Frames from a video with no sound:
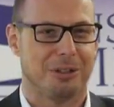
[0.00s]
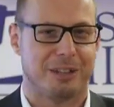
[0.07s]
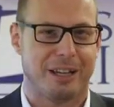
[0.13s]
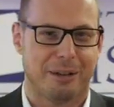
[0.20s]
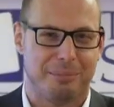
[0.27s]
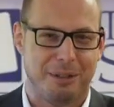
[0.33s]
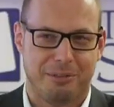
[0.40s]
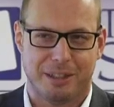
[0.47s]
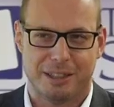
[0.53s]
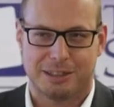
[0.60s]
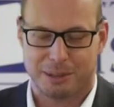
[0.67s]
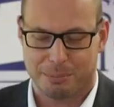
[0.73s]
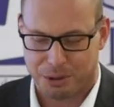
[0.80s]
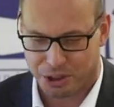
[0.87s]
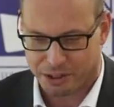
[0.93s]
To tak mniej
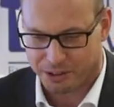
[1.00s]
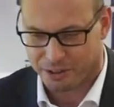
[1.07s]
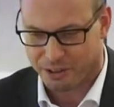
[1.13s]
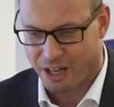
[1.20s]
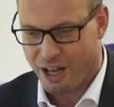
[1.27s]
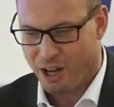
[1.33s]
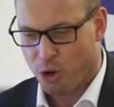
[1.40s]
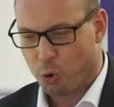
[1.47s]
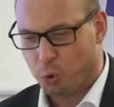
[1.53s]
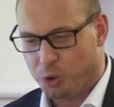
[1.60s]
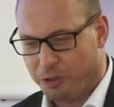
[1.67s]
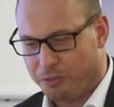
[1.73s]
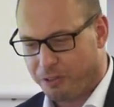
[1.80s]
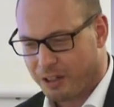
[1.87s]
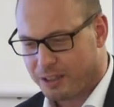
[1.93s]
więcej by się ten
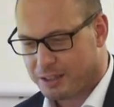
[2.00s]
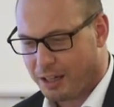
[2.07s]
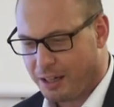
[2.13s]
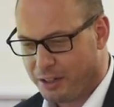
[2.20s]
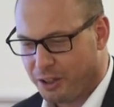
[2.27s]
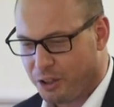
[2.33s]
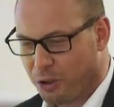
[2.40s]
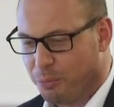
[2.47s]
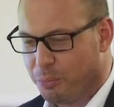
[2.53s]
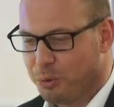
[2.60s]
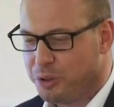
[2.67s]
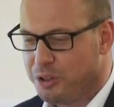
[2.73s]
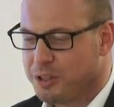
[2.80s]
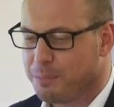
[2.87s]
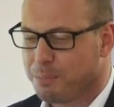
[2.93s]
uniwersalny
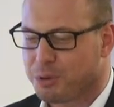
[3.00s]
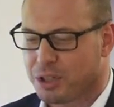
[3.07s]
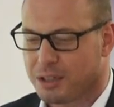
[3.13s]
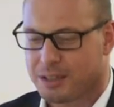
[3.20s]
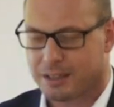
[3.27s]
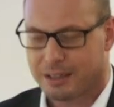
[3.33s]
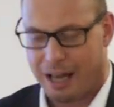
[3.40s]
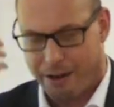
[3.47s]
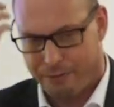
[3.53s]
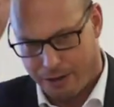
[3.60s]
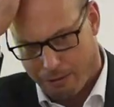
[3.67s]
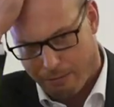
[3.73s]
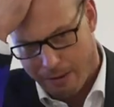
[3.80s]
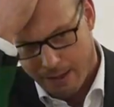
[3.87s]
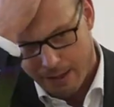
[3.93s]
komunizm
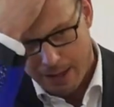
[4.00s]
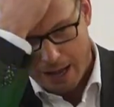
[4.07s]
przedstawiał.